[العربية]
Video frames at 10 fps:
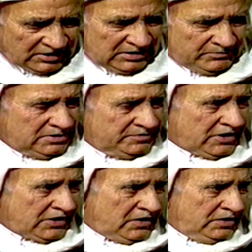لمن لم
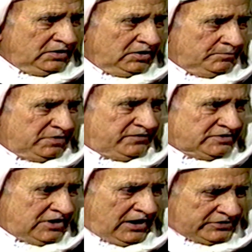يقرأ
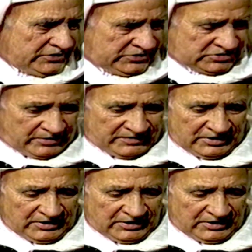بفاتحة الكتاب